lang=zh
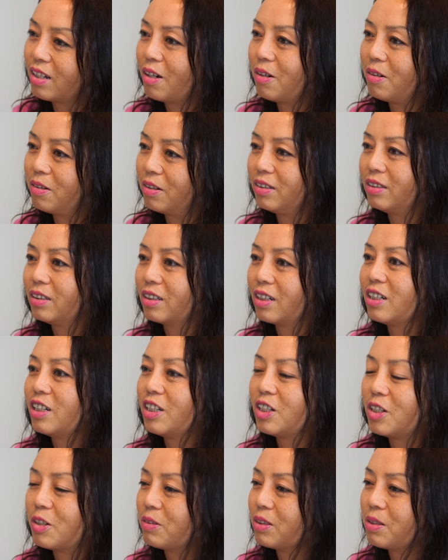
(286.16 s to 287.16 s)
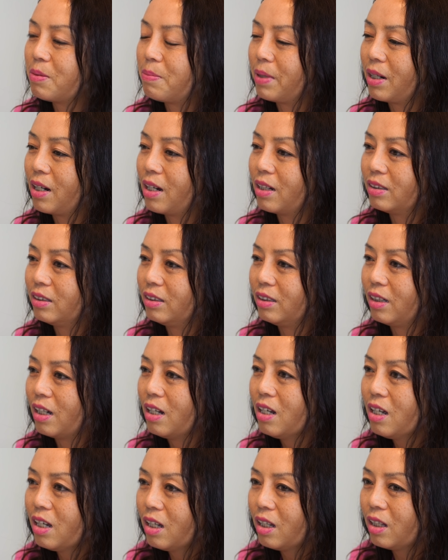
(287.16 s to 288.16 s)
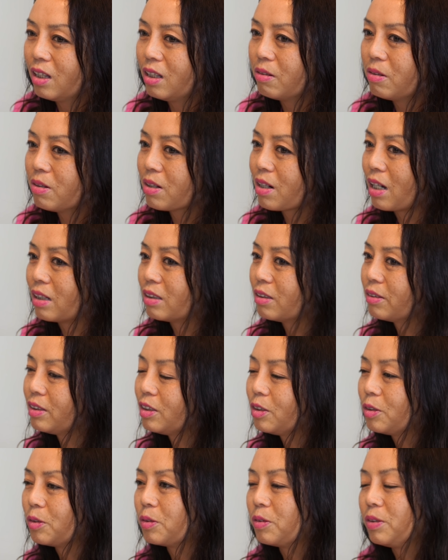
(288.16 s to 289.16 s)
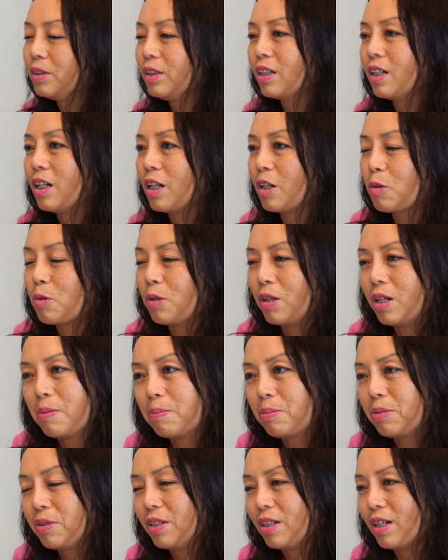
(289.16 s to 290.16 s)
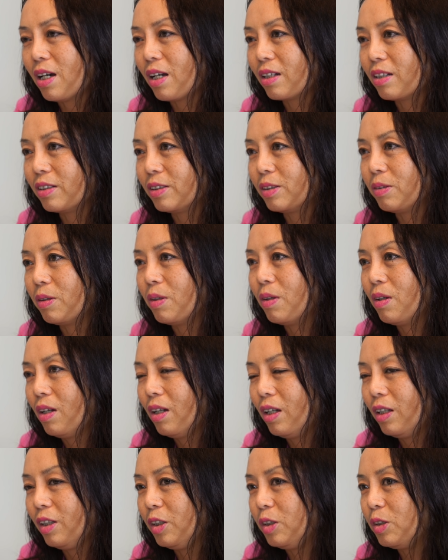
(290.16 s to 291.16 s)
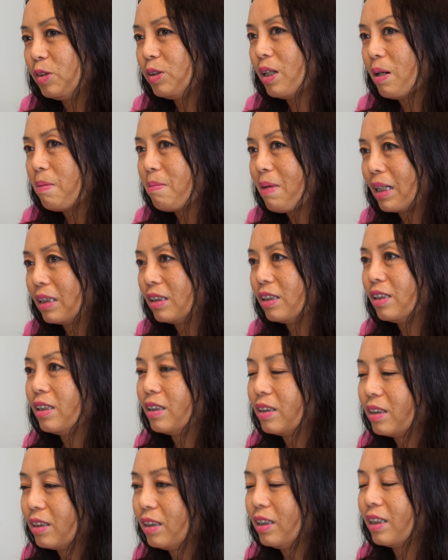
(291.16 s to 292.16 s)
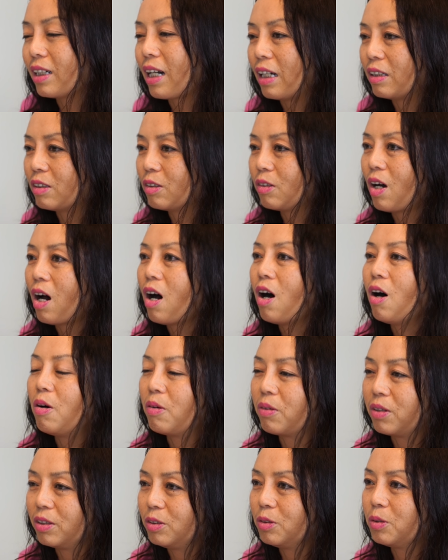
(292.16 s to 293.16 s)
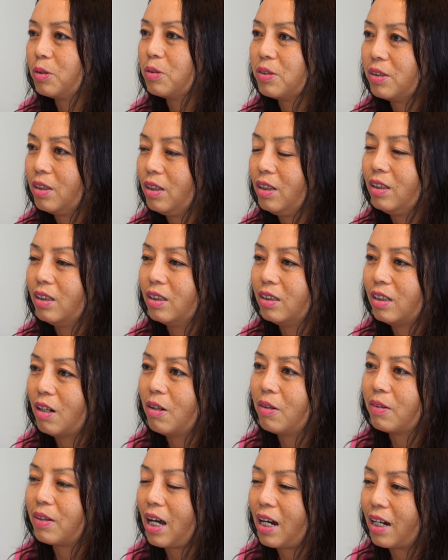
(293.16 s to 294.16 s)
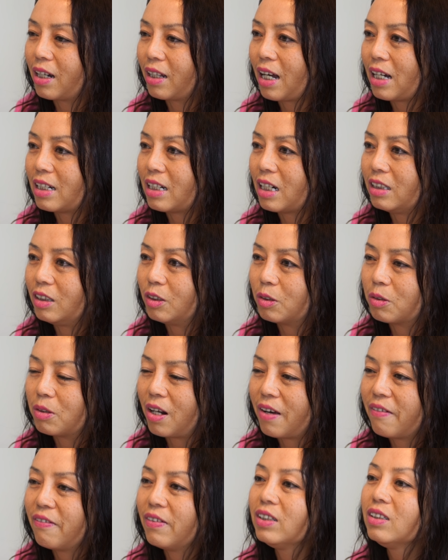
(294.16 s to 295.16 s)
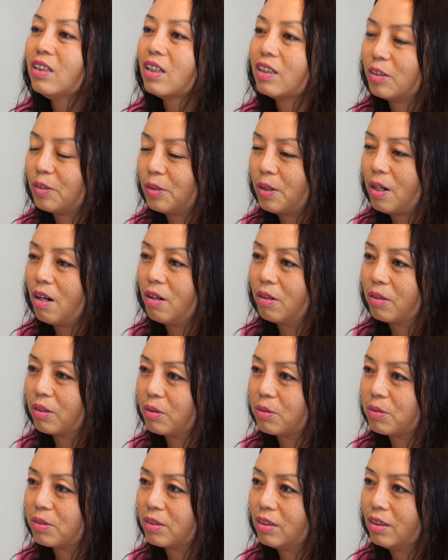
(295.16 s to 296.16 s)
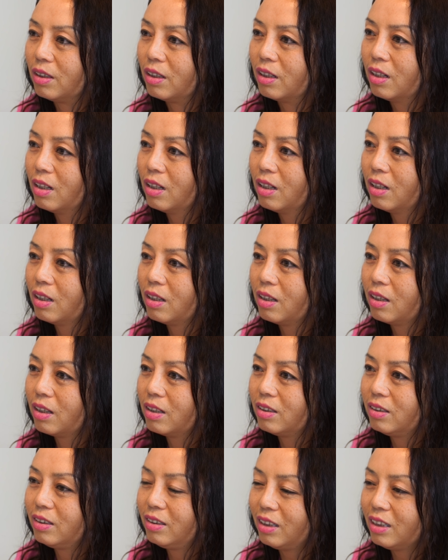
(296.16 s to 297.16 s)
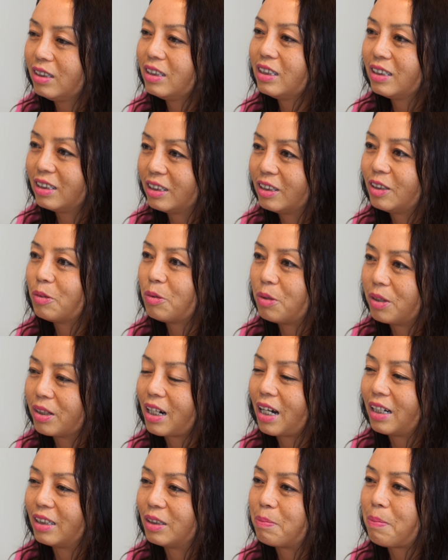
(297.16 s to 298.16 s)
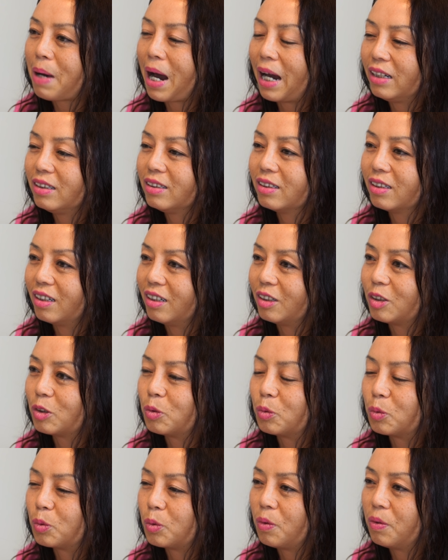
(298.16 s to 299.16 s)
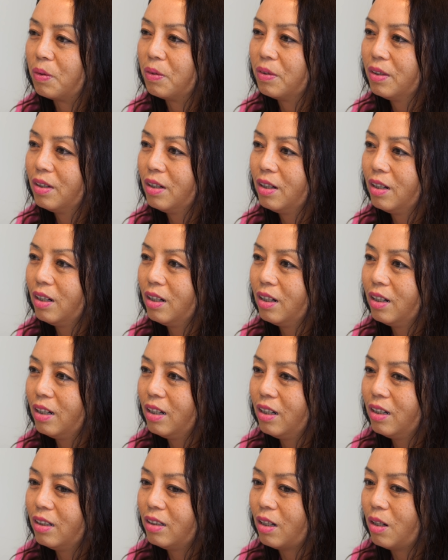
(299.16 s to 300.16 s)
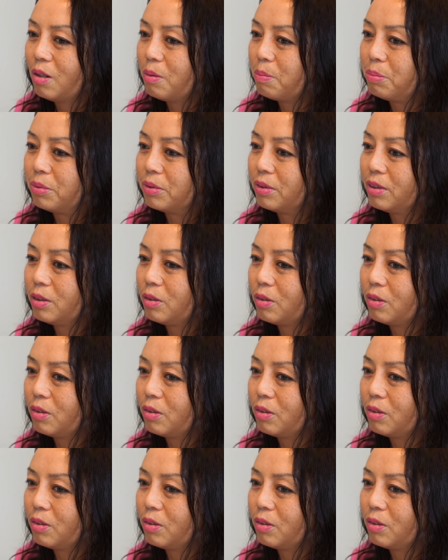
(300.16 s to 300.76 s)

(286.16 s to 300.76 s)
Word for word: 然后那时候给你留着门啊这些，你会感受这种东西跟国内不一样的时候，你就想把这些自己感受到好的这个东西，然后带给大家一同来分享这种好的东西。这其实是我一开始拍这个的初衷。然后不是